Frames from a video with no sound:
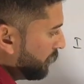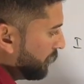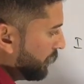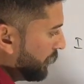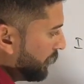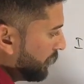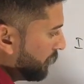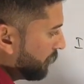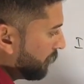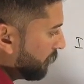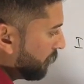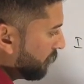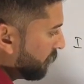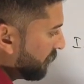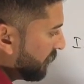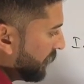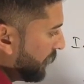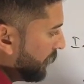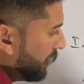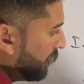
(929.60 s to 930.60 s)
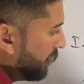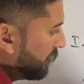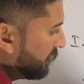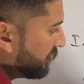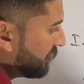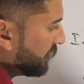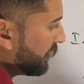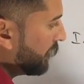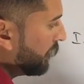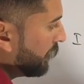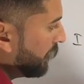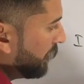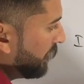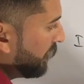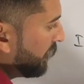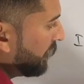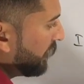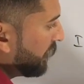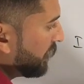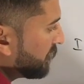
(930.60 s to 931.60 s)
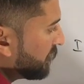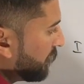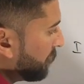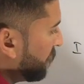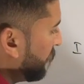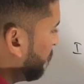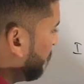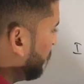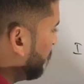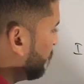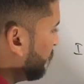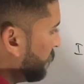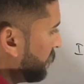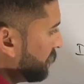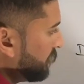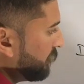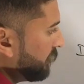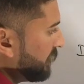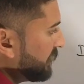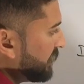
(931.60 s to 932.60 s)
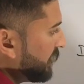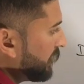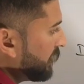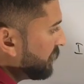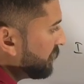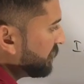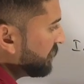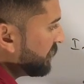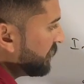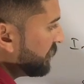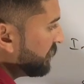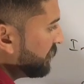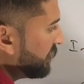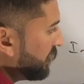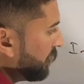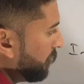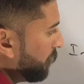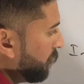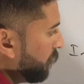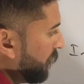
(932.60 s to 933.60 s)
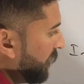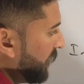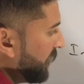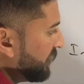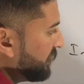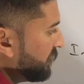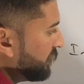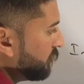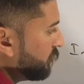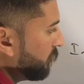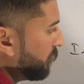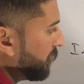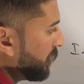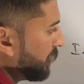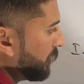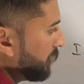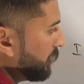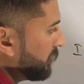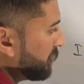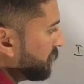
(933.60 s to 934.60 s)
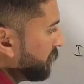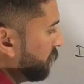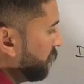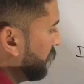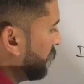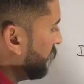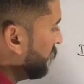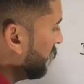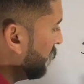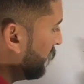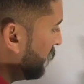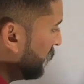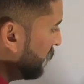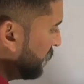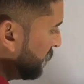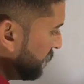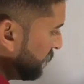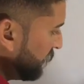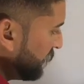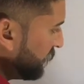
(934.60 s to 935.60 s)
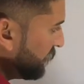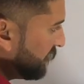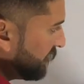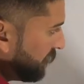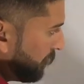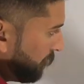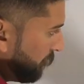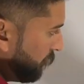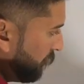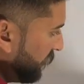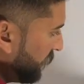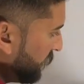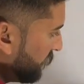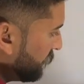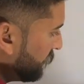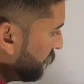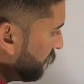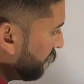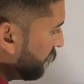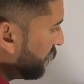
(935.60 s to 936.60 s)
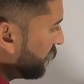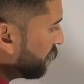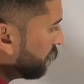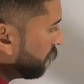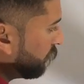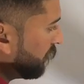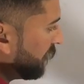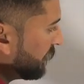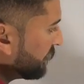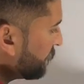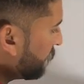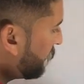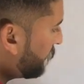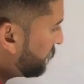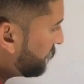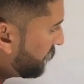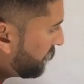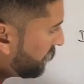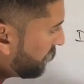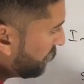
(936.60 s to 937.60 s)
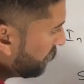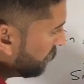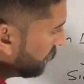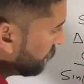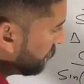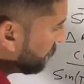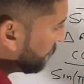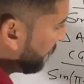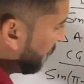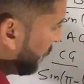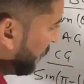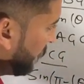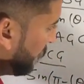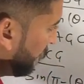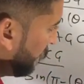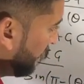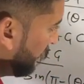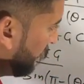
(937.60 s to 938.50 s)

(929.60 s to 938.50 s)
ठीक है साइन सी यहाँ से अपने पास रेशियो आ जाएगा सी जी अपॉन ए जी जो मैं करना चाहूँ अगर सी जी अपॉन ए जी तो ये तो वहाँ चला जाएगा साइन